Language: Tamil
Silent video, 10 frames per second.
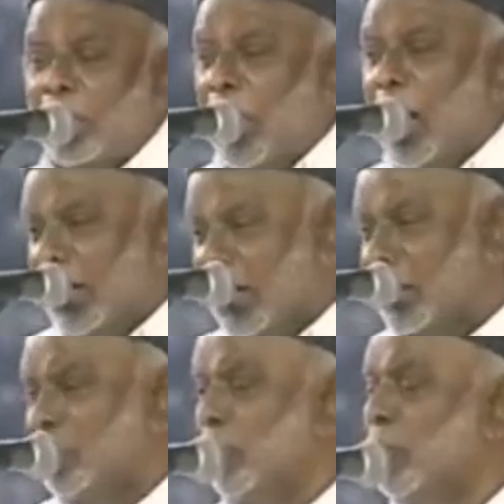
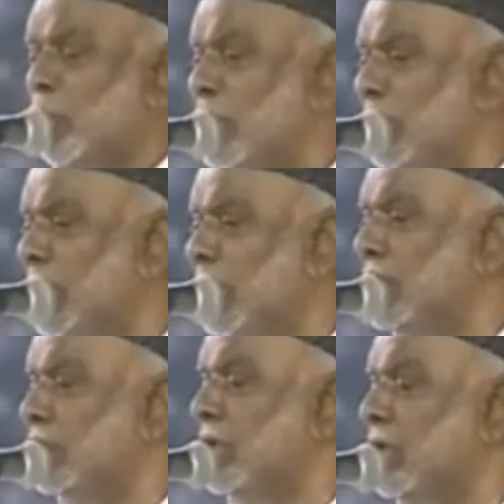பாரதம் முழுவதும்
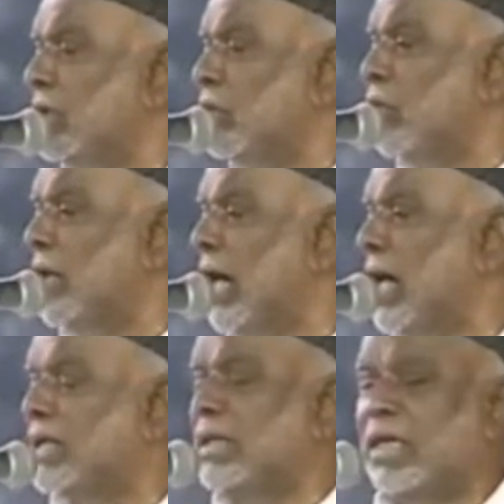எடுத்து செல்லக்கூடிய
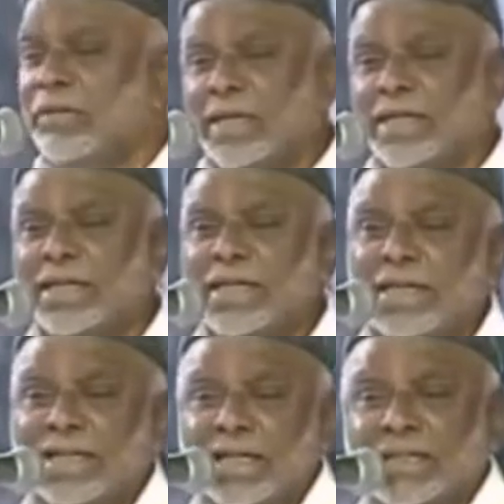ஆற்றல் அவருக்கு
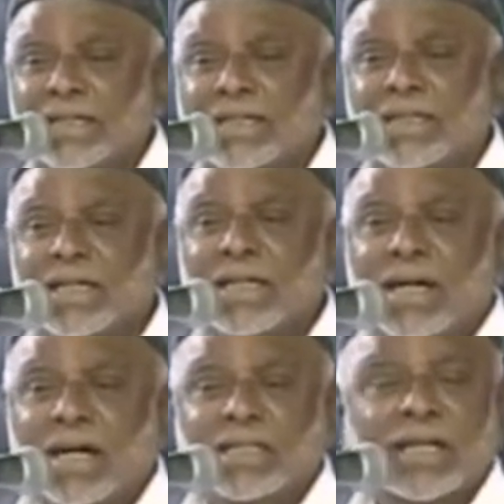இருக்கிறது
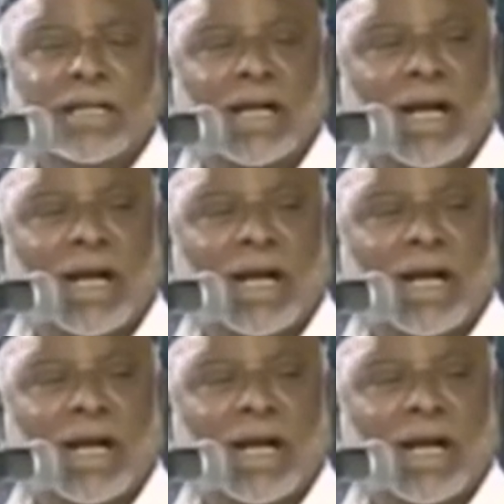அதற்கு